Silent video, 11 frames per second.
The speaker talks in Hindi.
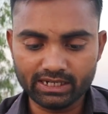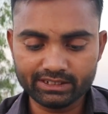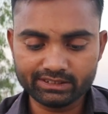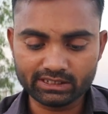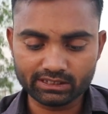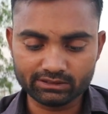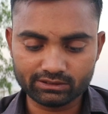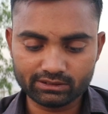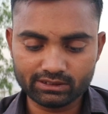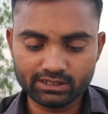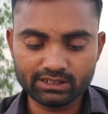
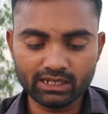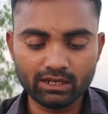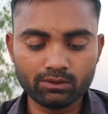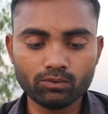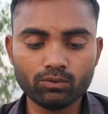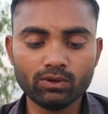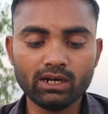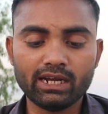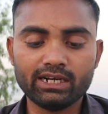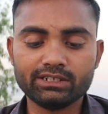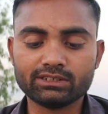एडसन्स ठीक है
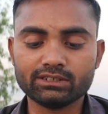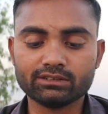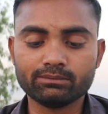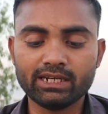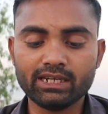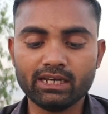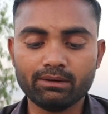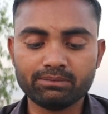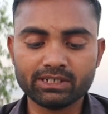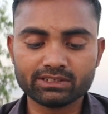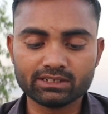गूगल एडसन्स मैंने यहाँ
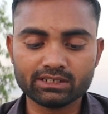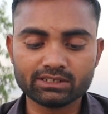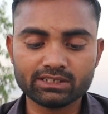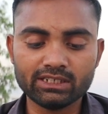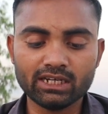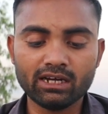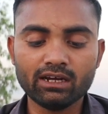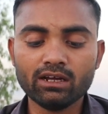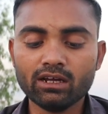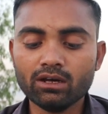पर सर्च किया